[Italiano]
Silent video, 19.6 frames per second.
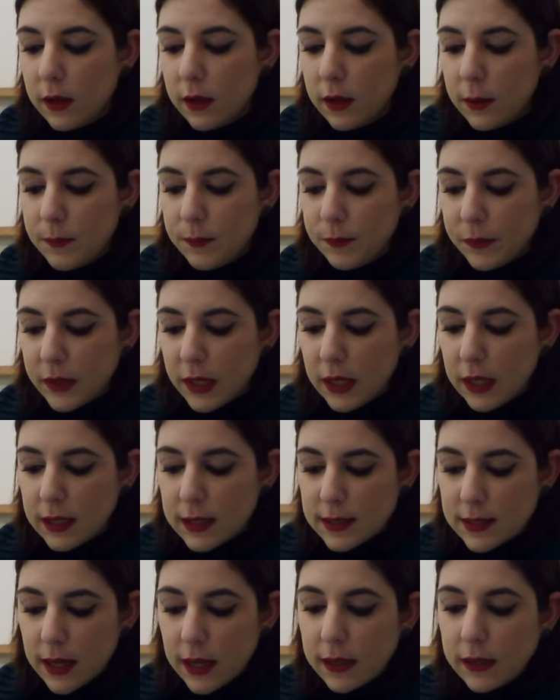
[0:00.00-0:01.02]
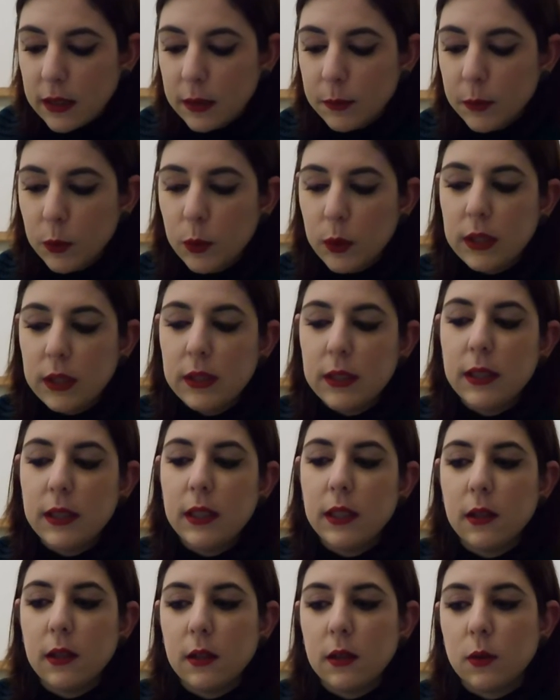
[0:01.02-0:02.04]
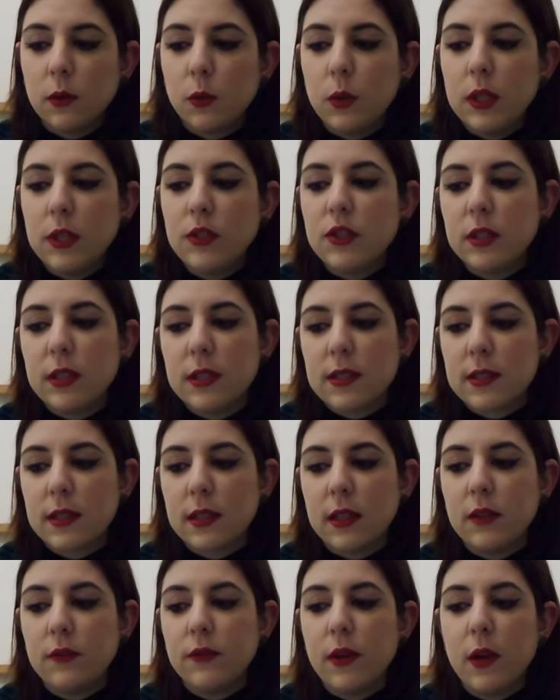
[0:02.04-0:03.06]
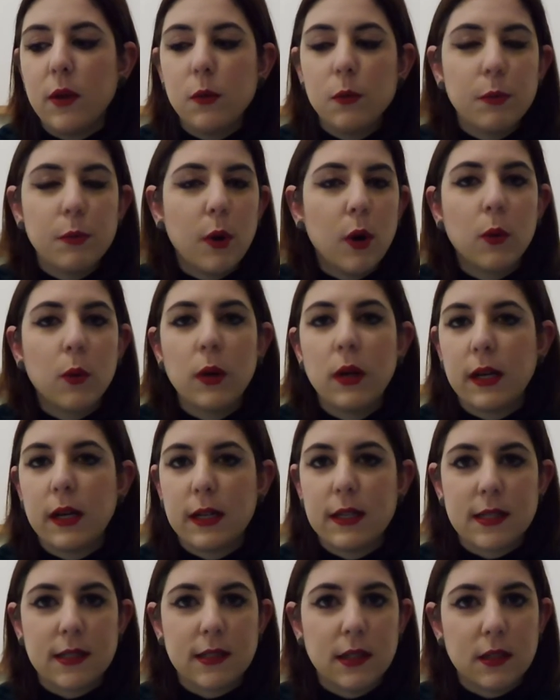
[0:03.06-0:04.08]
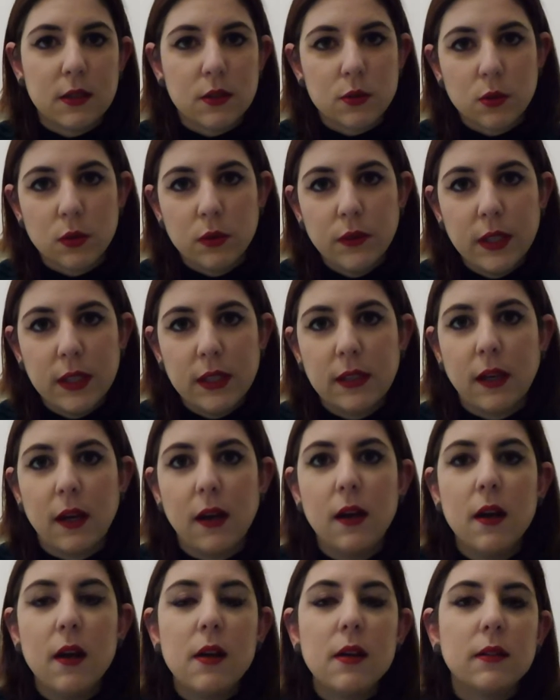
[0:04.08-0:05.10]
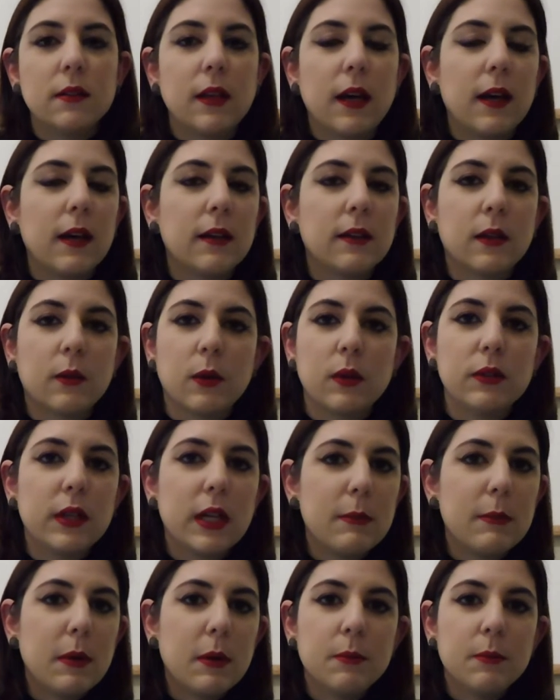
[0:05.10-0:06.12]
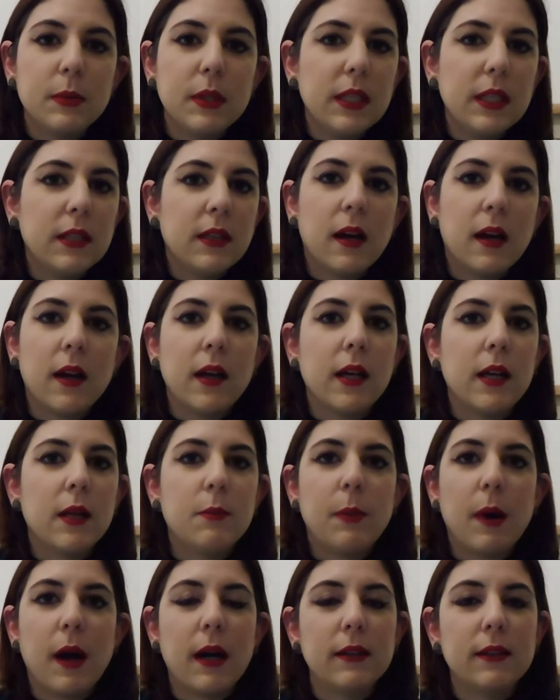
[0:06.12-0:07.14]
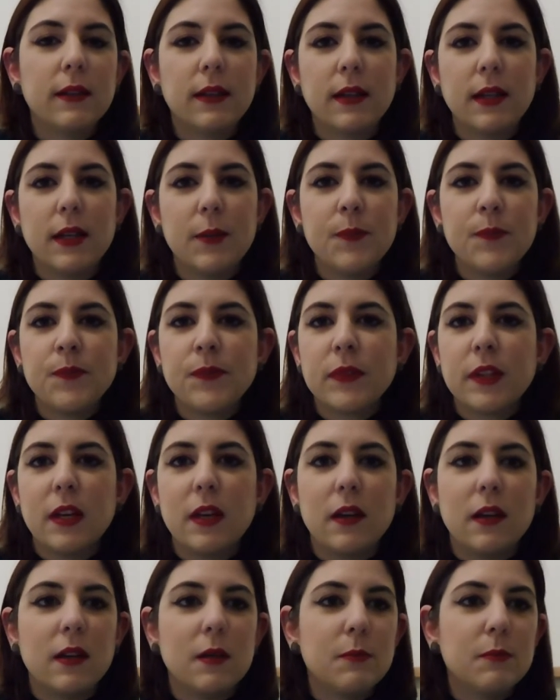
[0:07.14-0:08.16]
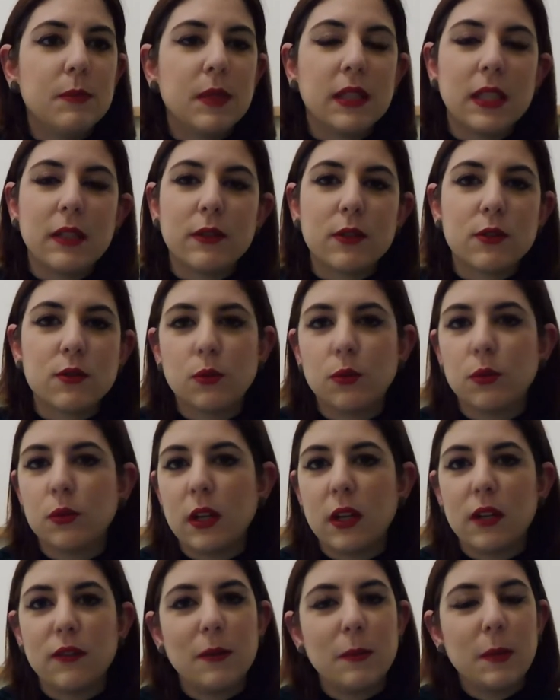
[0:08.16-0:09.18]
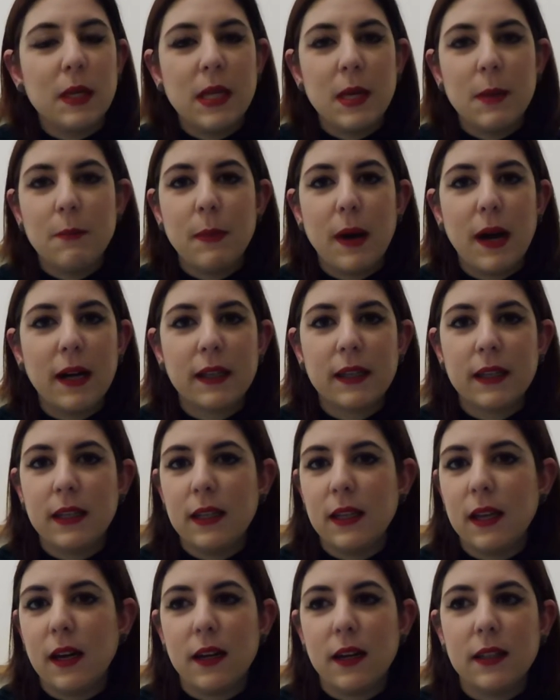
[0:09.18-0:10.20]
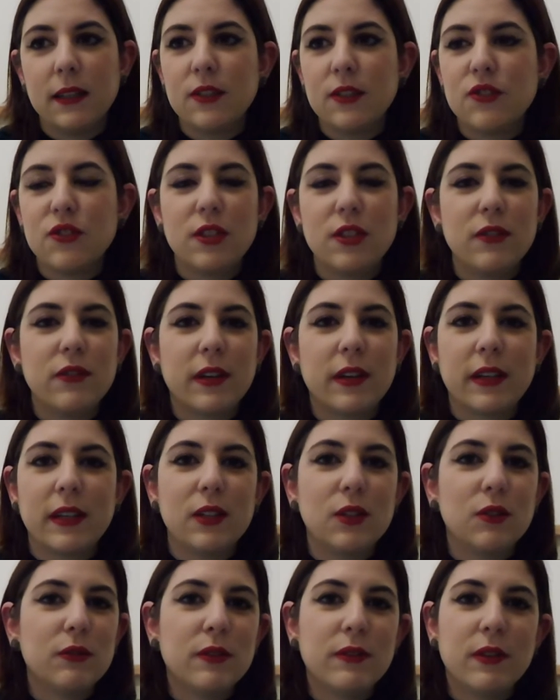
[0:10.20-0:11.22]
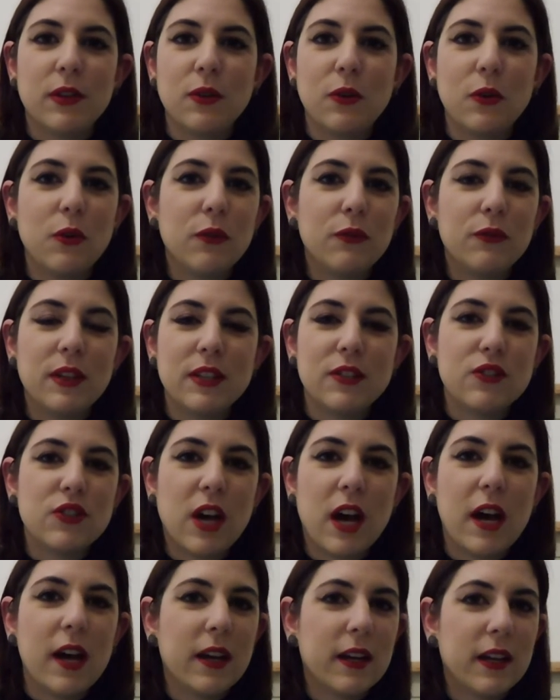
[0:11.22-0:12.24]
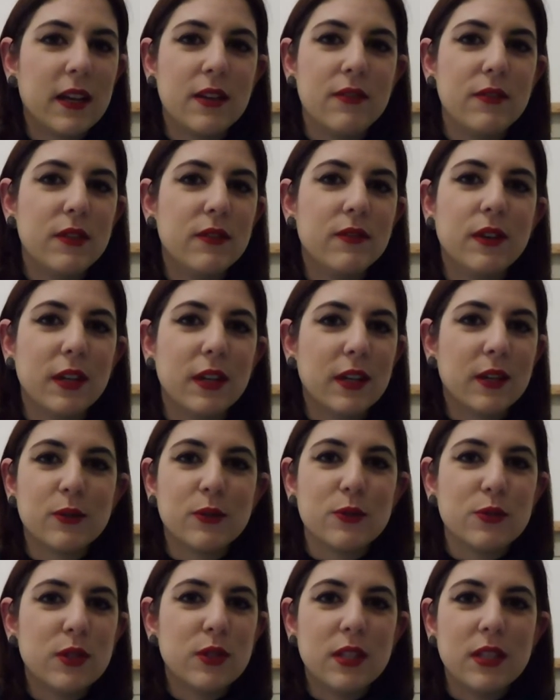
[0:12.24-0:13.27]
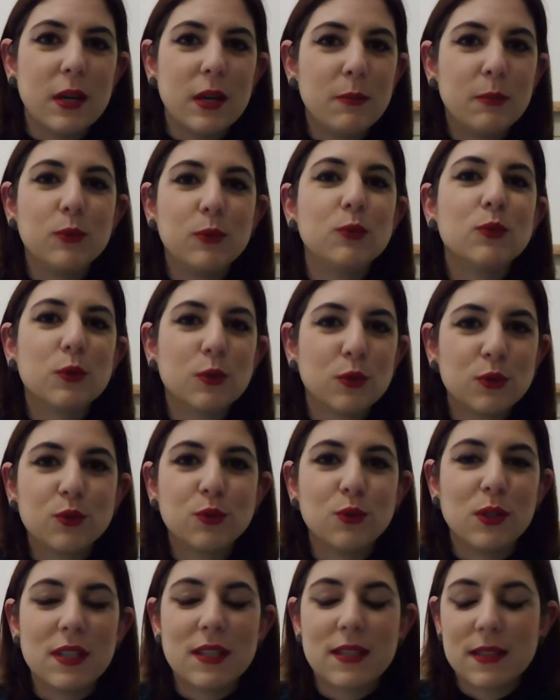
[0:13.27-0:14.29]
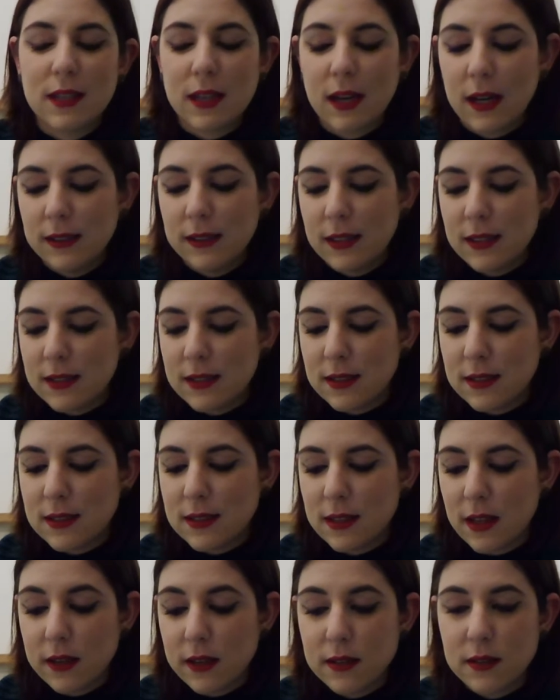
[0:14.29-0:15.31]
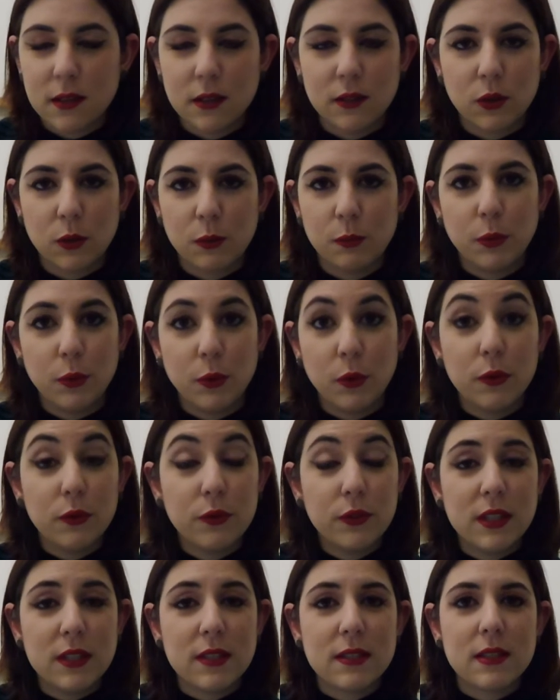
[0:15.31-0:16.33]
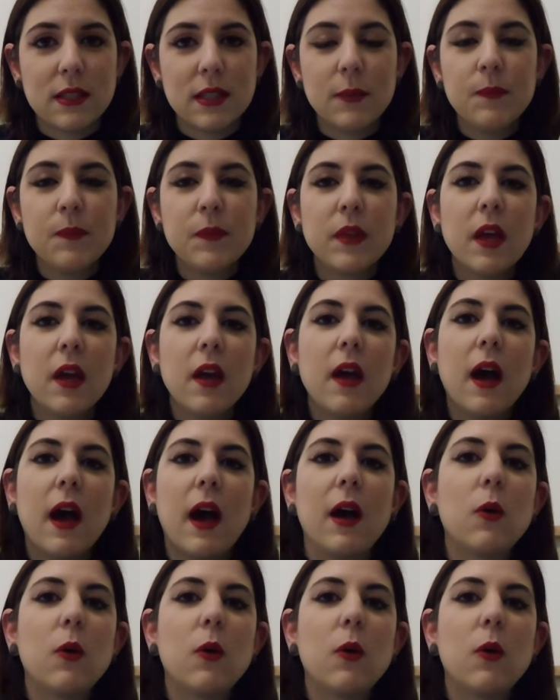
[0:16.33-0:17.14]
Ehm, la Steinem quindi qui ci descrive un po' quella che è stata la sua vita da, da quando era bambina, il padre eh, metteva su tutta la famiglia in macchina e decideva che dovevano viaggiare e vivere così appunto sulla strada senza essere troppo fissi,